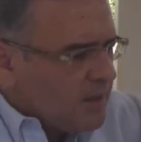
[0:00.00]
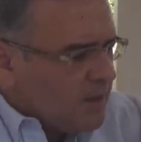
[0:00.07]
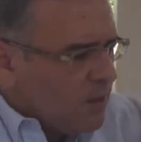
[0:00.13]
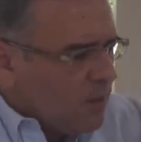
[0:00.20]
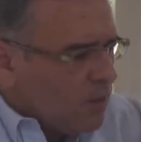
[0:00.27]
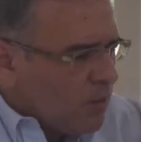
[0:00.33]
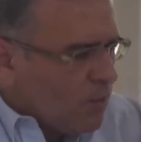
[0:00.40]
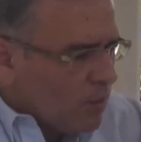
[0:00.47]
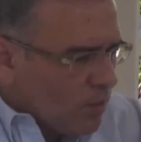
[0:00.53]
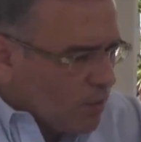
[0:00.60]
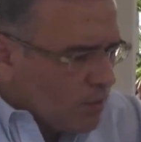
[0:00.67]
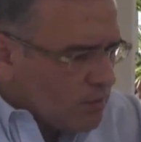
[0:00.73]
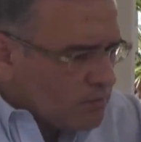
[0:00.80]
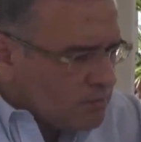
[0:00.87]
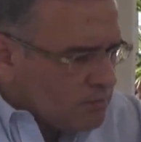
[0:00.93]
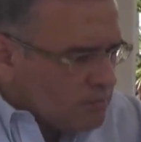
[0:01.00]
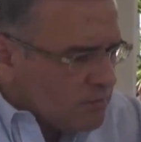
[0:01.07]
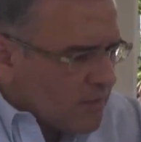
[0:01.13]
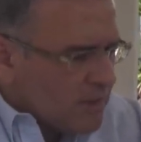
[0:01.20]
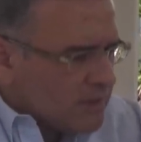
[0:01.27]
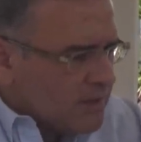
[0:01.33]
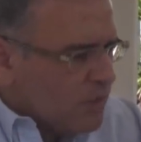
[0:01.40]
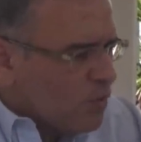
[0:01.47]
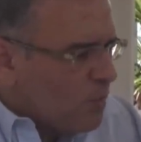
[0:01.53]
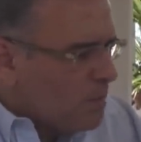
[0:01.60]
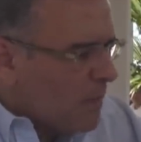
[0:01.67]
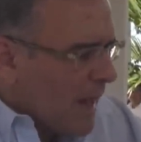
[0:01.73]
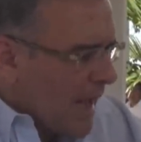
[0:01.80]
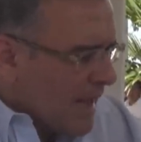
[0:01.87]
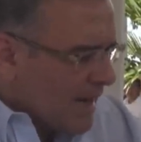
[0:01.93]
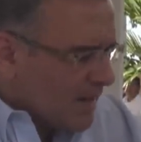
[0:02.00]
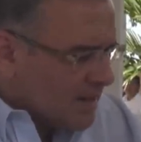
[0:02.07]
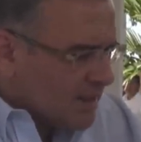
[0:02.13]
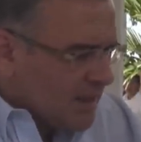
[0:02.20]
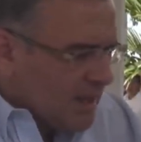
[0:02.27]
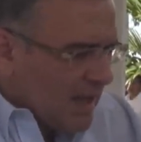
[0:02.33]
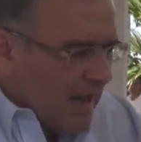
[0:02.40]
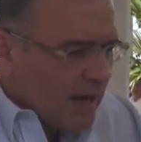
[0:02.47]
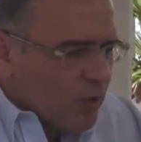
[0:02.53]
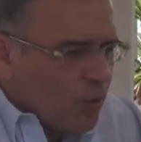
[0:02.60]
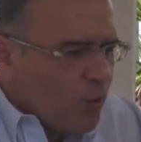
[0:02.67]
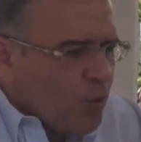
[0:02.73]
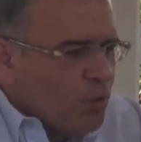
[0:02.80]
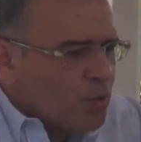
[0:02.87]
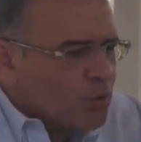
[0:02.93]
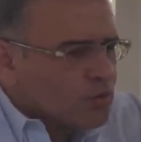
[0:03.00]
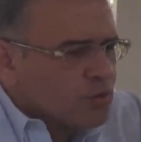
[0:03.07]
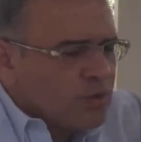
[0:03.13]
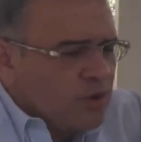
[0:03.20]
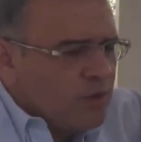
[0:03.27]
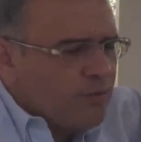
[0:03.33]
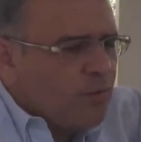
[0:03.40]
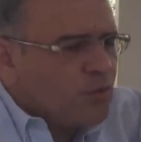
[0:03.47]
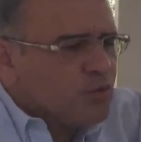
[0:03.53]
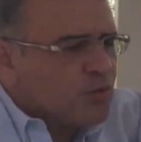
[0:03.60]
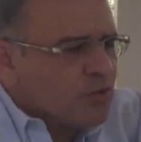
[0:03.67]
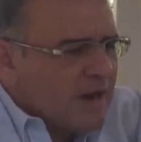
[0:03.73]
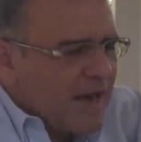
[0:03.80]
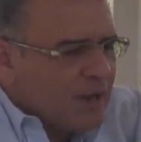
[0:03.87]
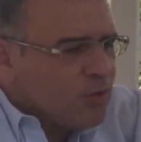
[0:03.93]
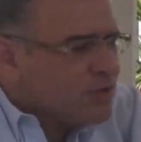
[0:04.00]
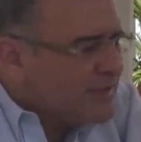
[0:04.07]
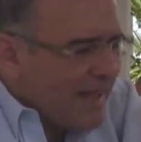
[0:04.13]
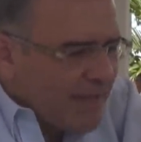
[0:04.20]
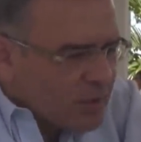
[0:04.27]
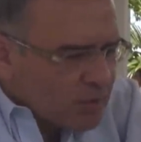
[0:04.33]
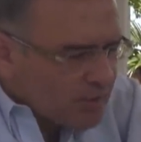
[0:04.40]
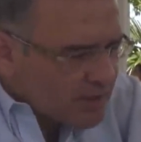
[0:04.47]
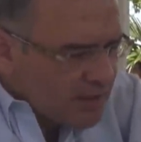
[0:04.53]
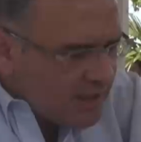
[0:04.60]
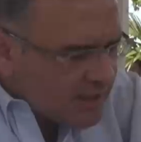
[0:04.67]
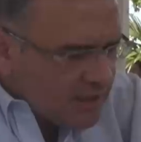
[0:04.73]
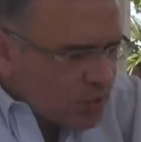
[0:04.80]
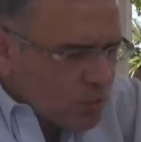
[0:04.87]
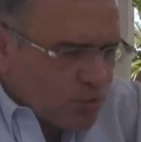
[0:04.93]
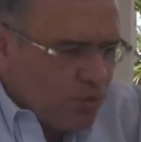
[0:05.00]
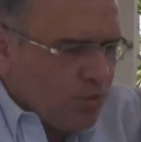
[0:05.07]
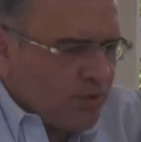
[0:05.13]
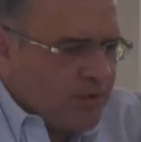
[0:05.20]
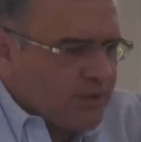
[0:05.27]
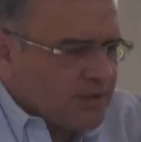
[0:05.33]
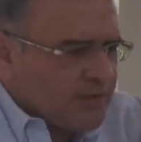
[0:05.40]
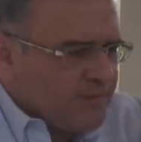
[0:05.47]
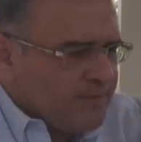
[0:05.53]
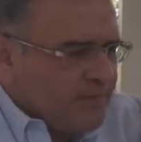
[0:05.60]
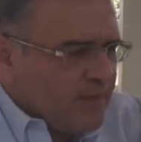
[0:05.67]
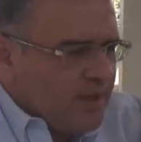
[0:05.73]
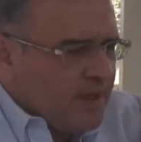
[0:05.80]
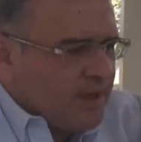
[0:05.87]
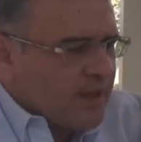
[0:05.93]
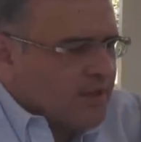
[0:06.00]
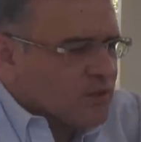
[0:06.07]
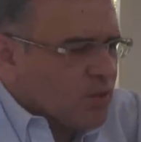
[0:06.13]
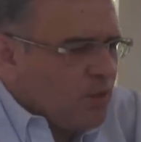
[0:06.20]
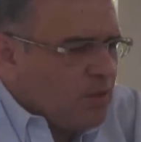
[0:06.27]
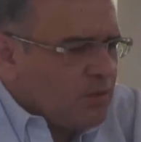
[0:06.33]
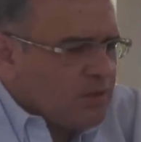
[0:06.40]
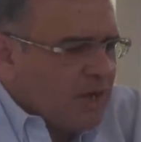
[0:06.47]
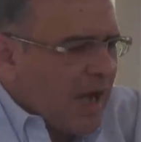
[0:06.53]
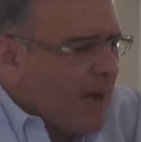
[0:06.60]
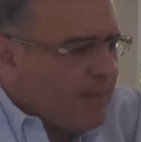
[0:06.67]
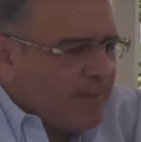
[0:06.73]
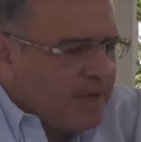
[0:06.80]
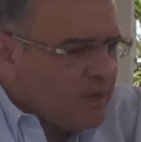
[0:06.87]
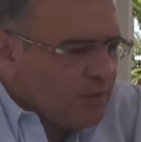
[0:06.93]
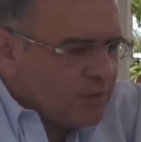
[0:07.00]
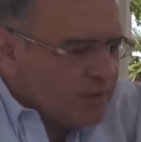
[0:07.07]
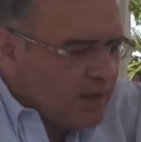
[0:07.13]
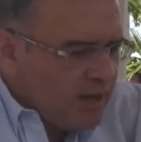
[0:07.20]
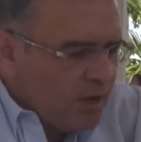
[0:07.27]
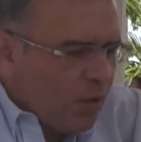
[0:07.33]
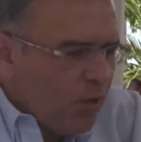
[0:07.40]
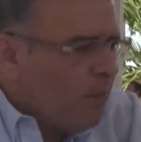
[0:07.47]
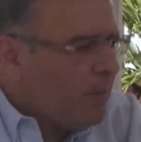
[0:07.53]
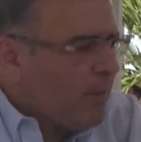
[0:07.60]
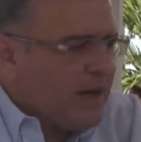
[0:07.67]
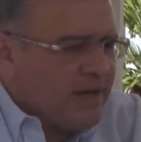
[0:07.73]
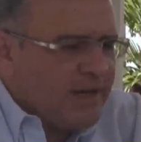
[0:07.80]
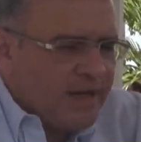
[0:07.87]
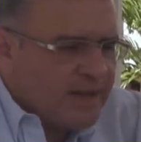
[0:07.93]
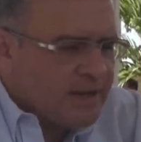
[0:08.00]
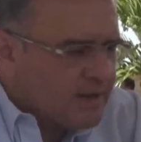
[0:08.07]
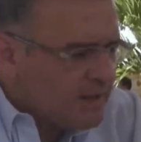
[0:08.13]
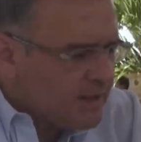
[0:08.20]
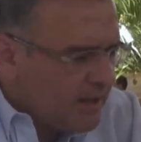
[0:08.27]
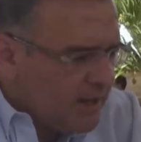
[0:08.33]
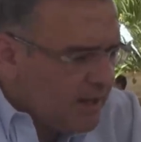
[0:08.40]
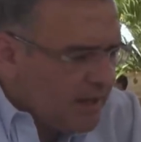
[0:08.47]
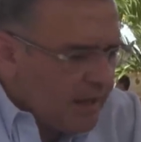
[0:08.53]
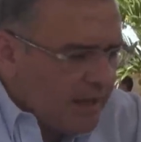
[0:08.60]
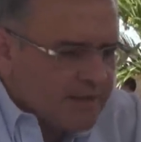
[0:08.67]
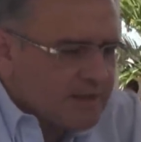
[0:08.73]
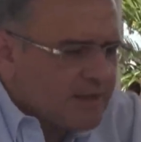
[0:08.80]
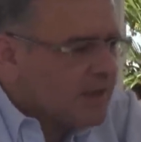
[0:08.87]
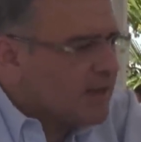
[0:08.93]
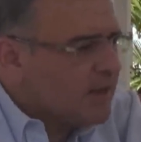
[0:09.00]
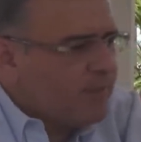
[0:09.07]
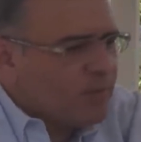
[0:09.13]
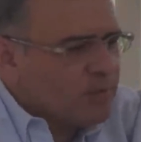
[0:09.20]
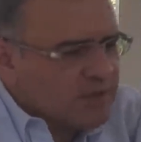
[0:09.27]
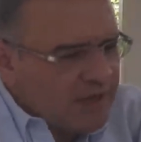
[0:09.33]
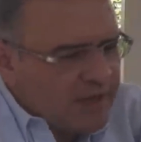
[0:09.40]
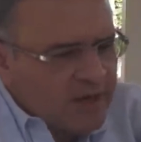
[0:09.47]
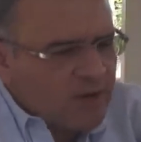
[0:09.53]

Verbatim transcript: logró que se nombraran algunos funcionarios dentro de estas instituciones, que son amigos de él o parientes de él, esta responsabilidad